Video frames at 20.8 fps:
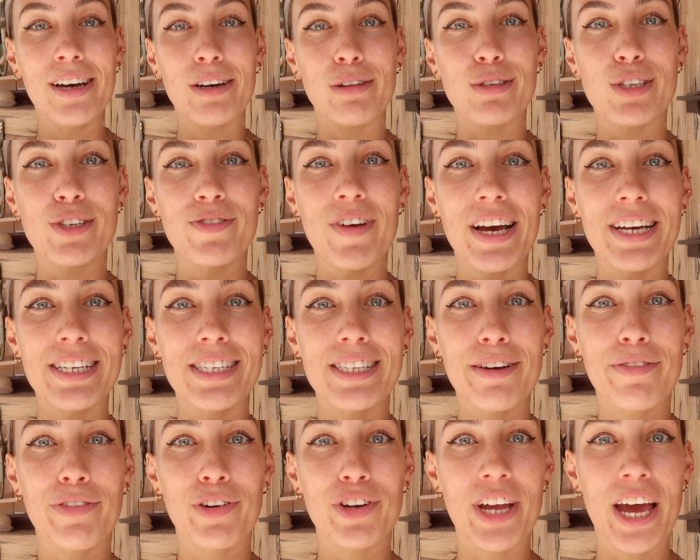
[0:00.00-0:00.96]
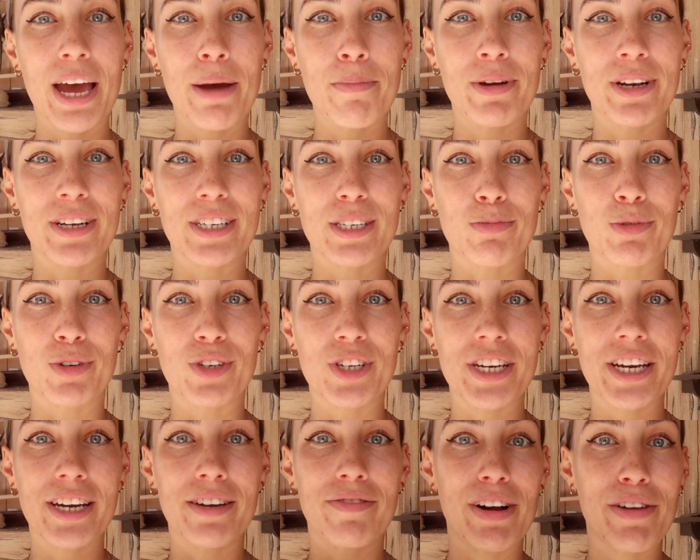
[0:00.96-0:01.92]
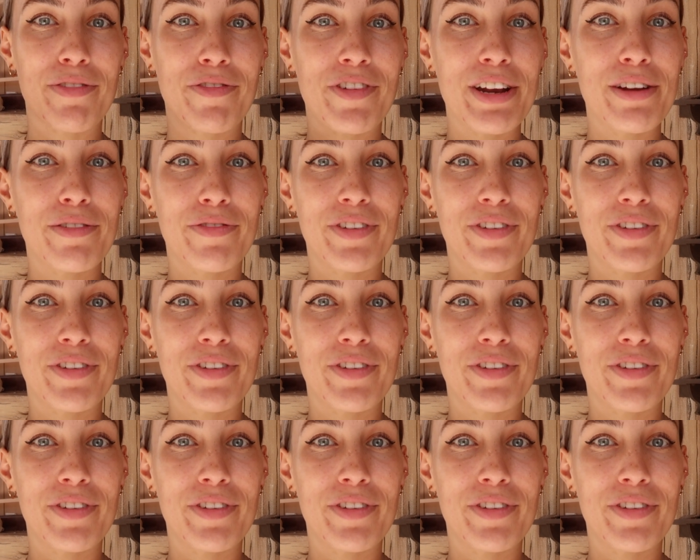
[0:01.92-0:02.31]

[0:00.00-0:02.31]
Und zwar ist der von der Happiness Boutique, weil viele,